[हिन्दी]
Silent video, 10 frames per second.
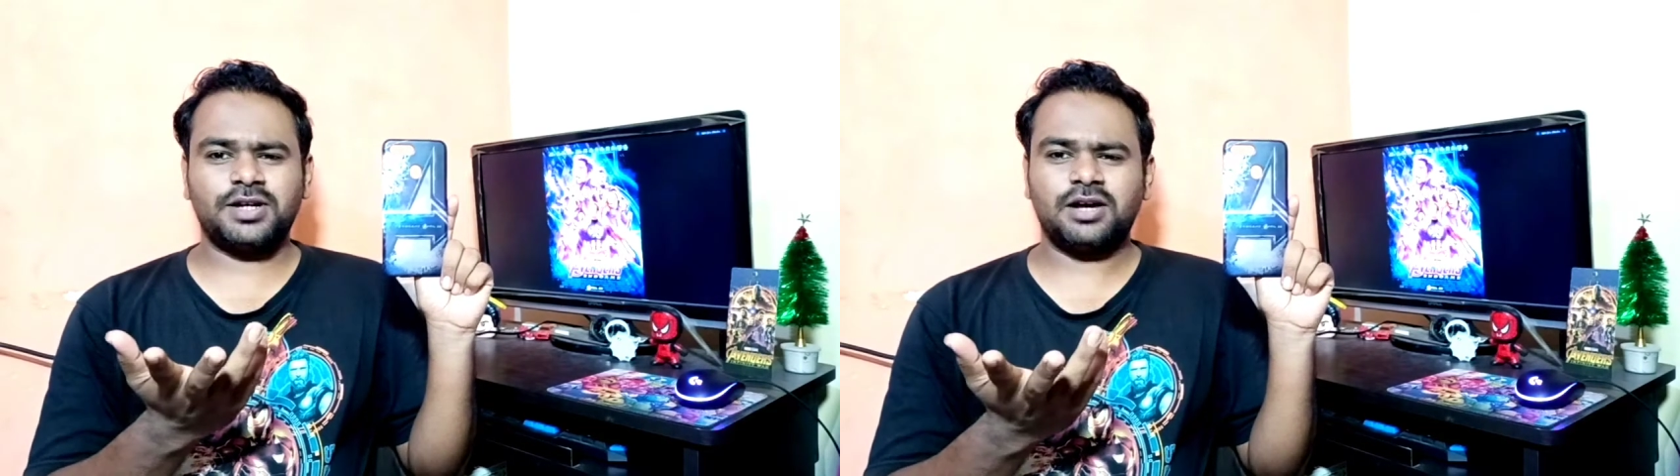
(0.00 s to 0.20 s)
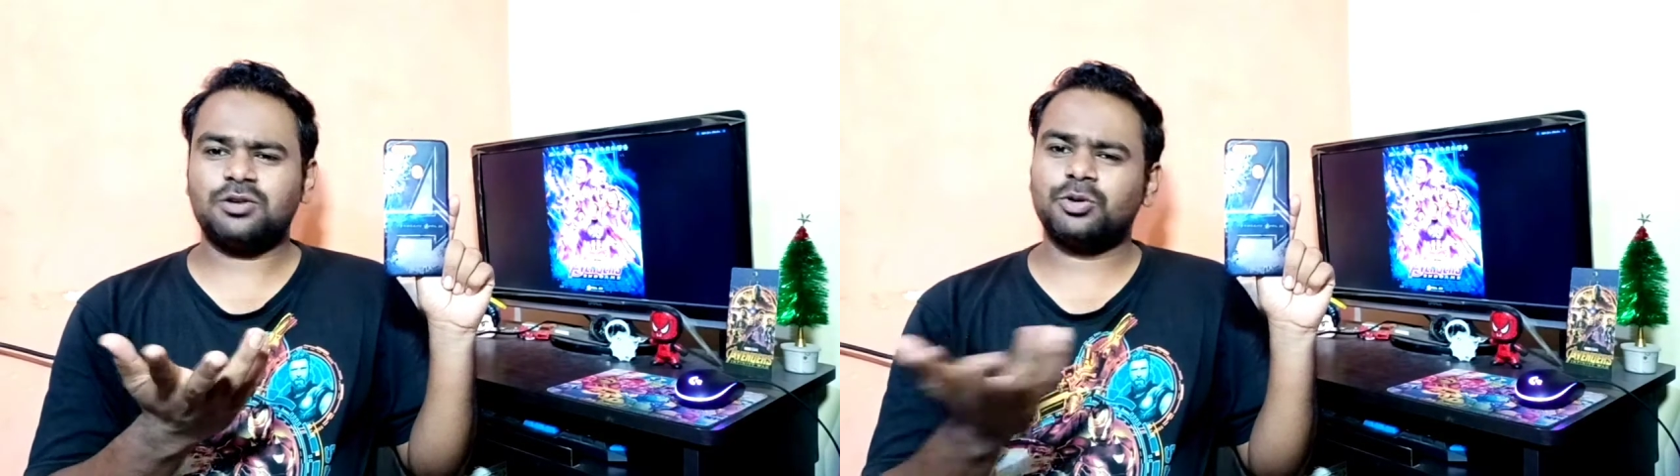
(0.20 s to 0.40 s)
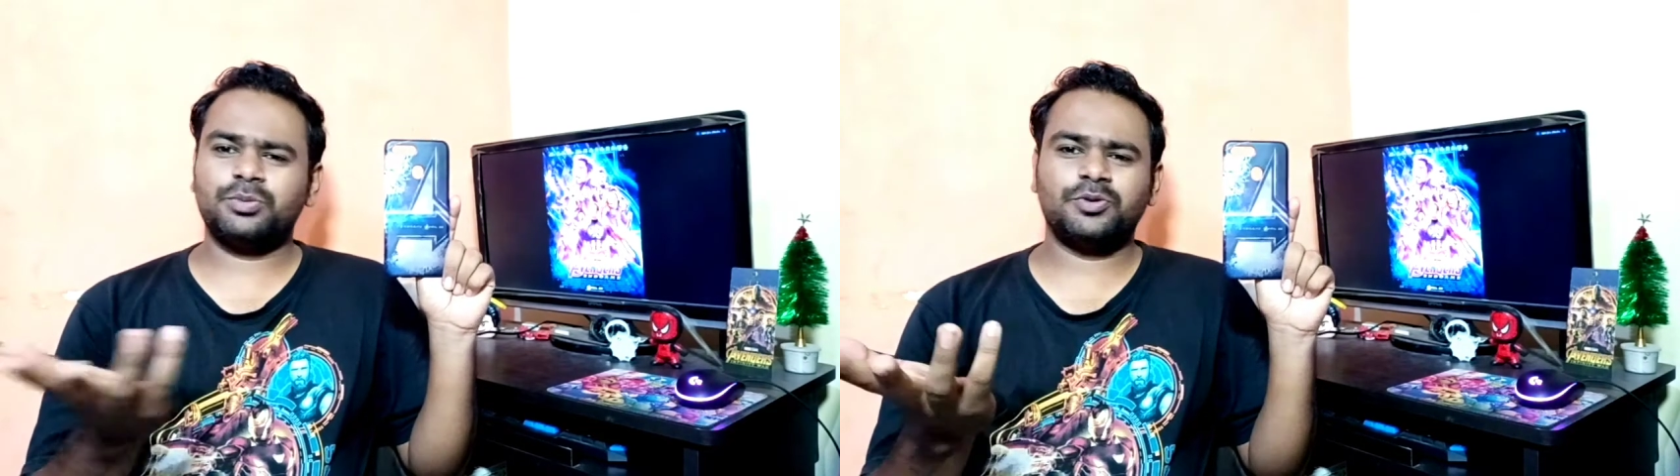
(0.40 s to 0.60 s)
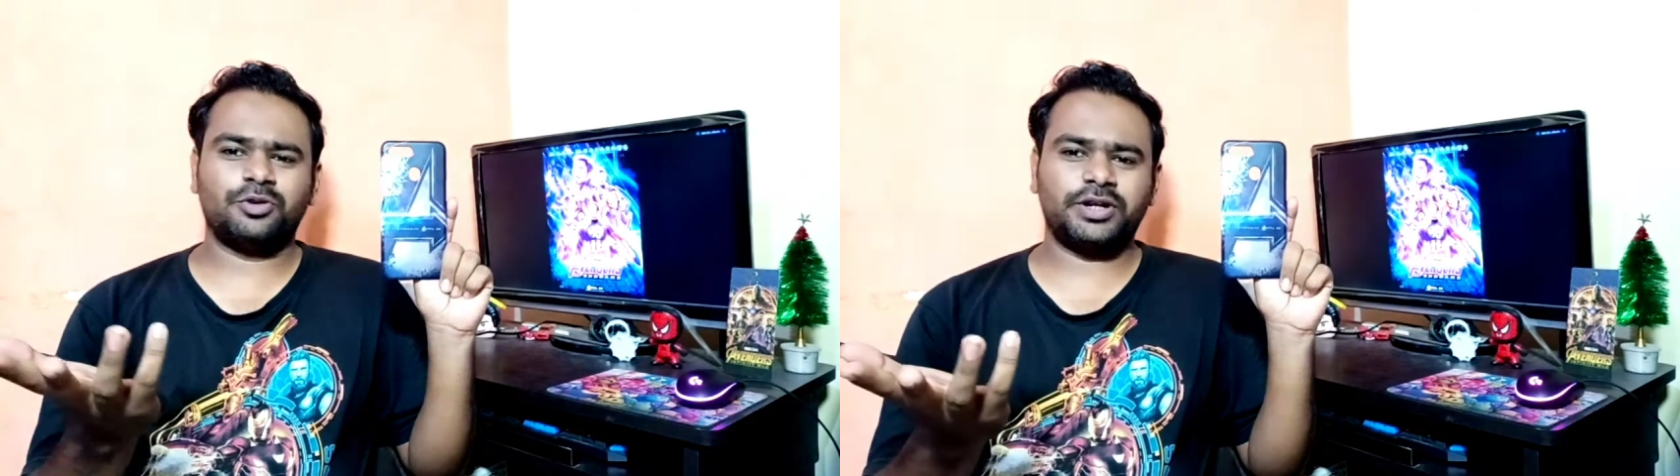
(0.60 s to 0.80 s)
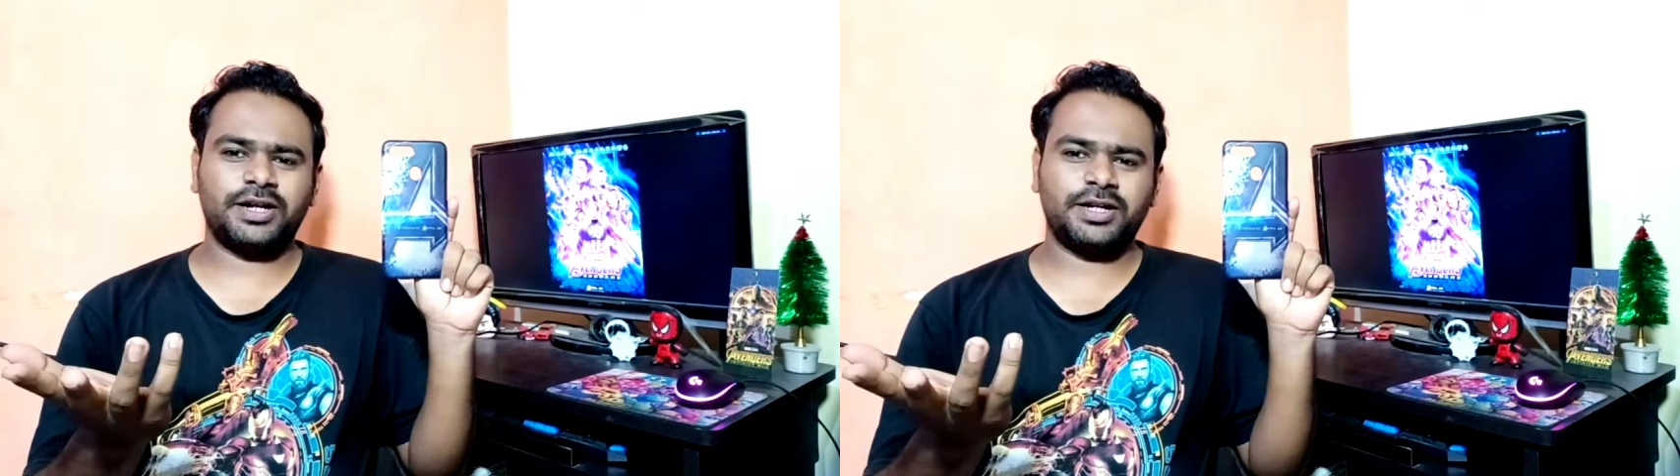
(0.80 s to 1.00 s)
का कोई भी
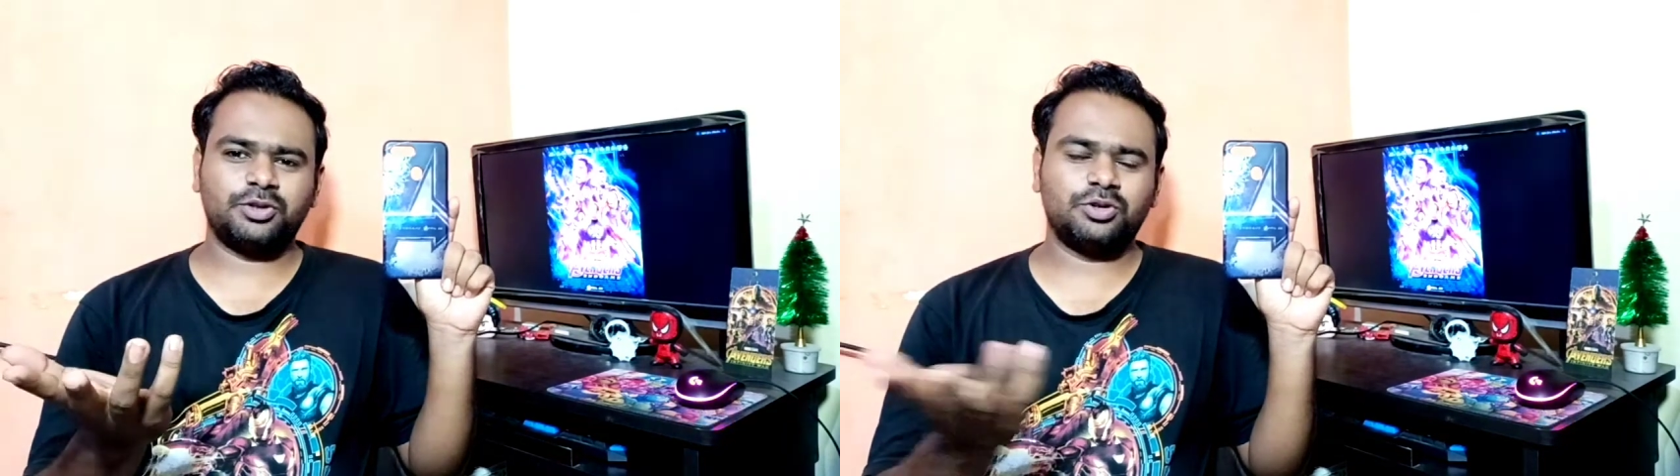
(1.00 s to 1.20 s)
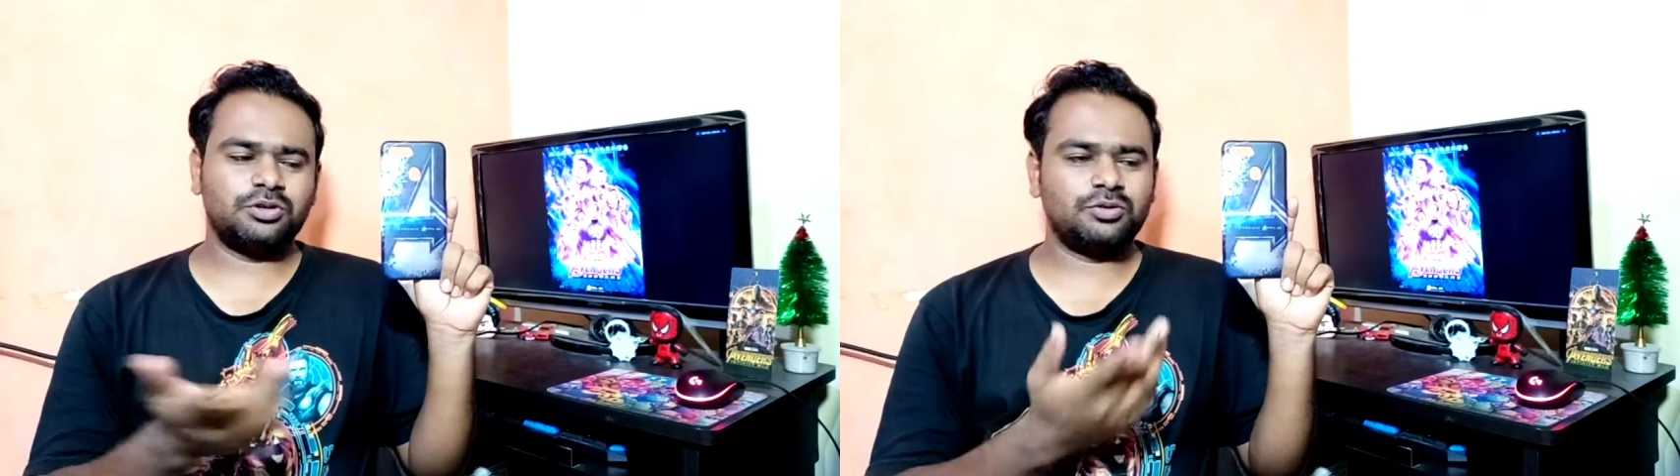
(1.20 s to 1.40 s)
फ़ोन रहने दो